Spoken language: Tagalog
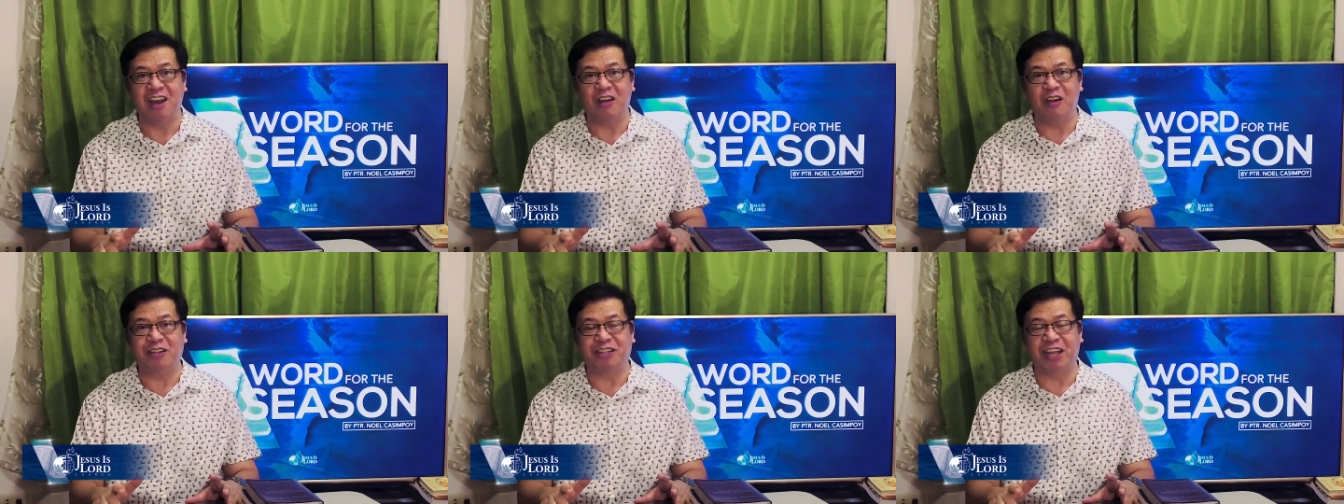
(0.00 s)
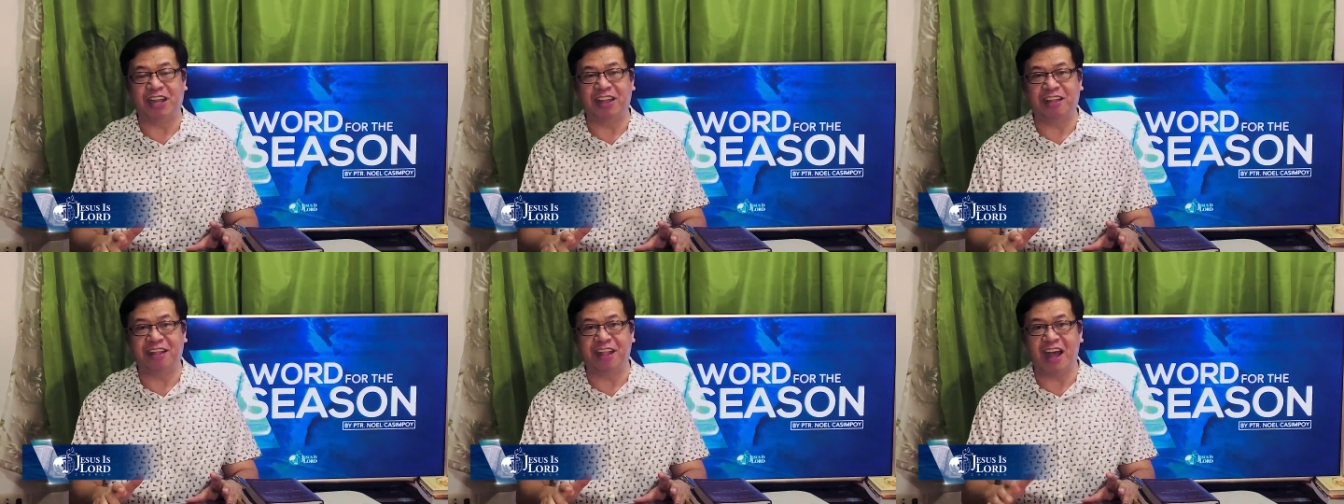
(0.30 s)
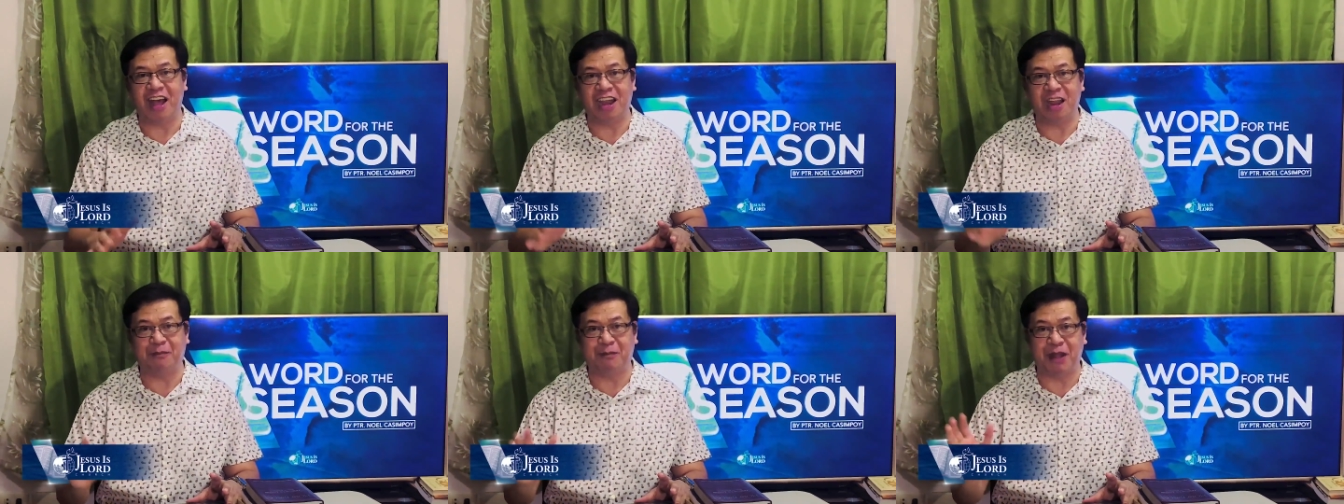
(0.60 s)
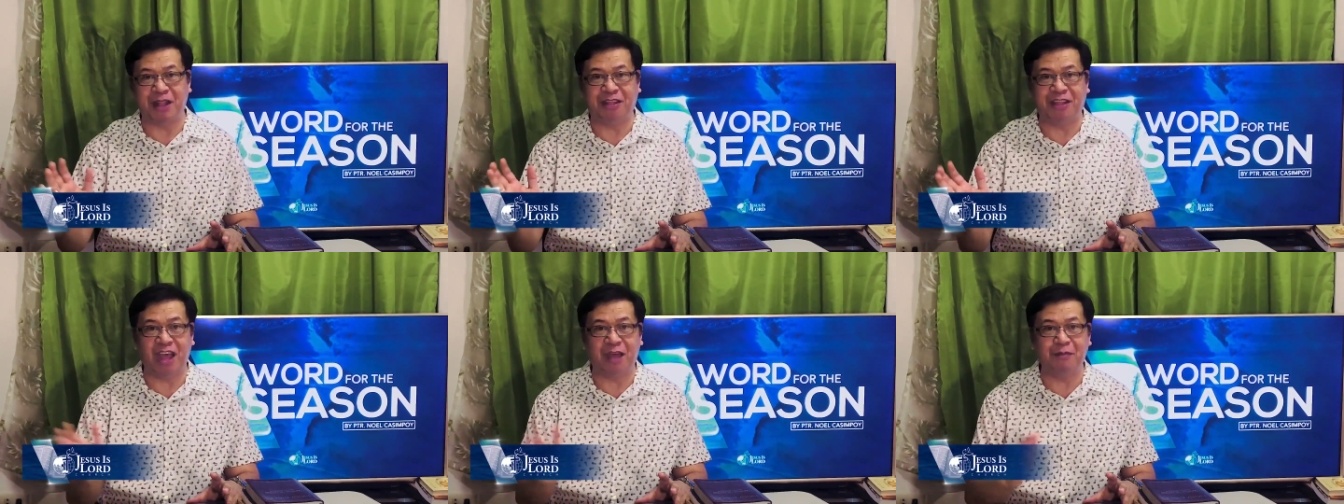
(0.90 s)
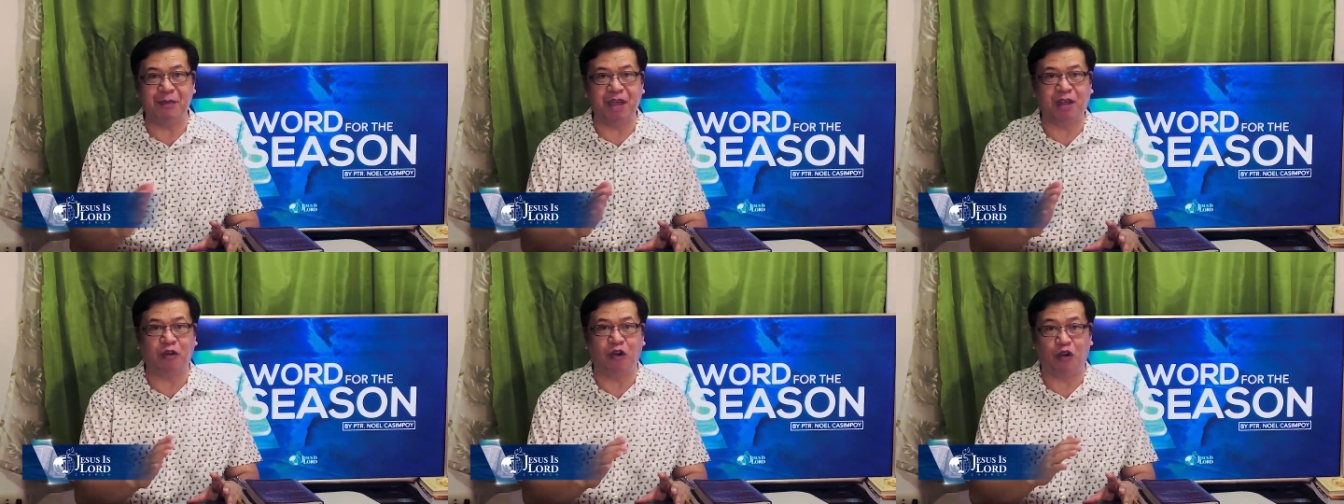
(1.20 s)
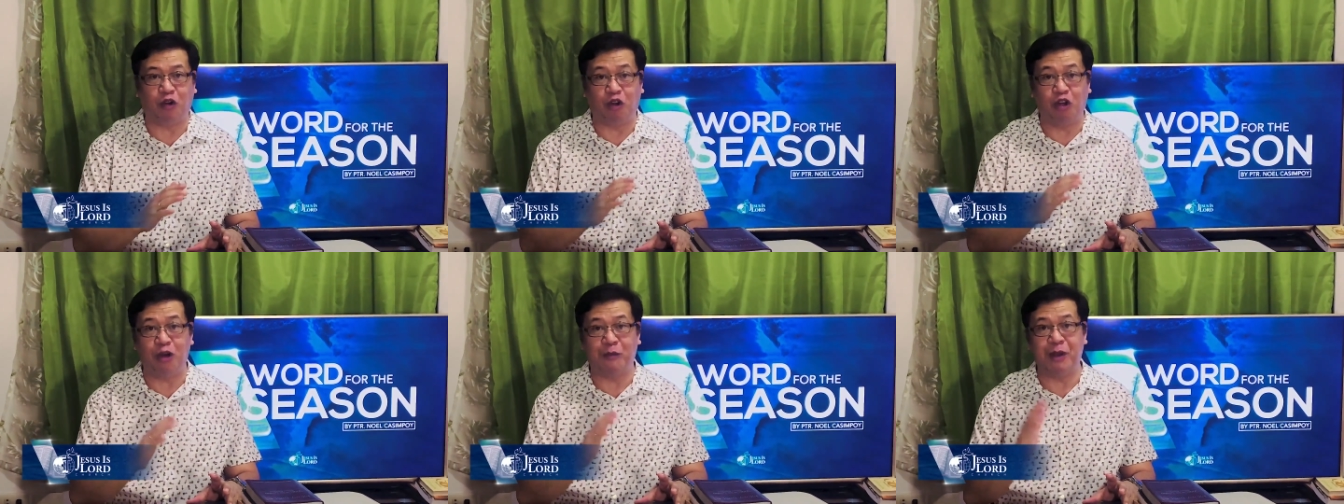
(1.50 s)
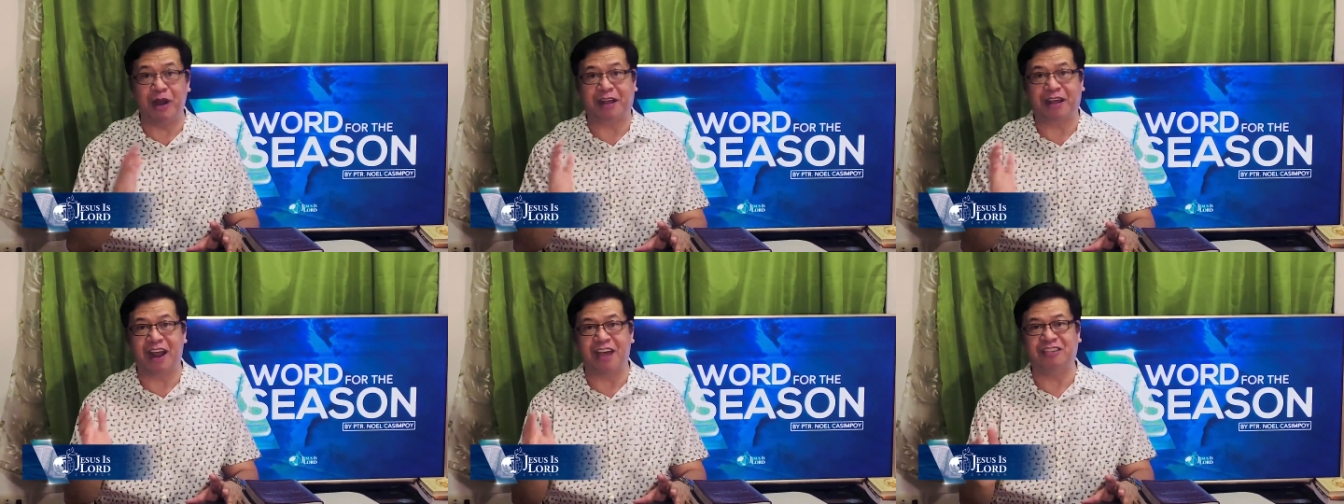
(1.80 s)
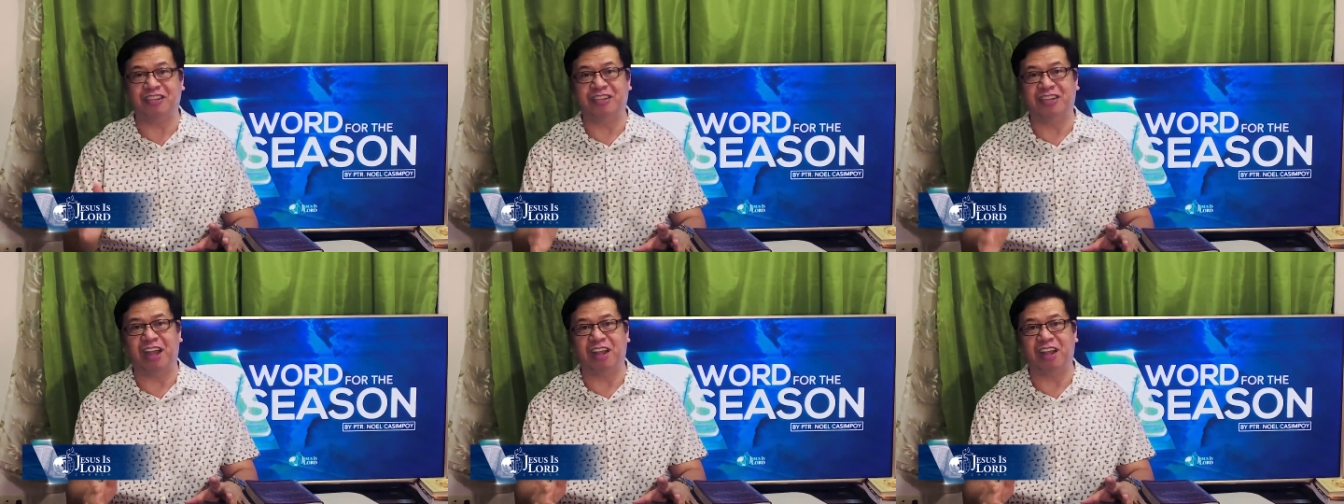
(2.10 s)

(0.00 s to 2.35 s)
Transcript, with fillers: no, sa gitna ng pandemic o global crisis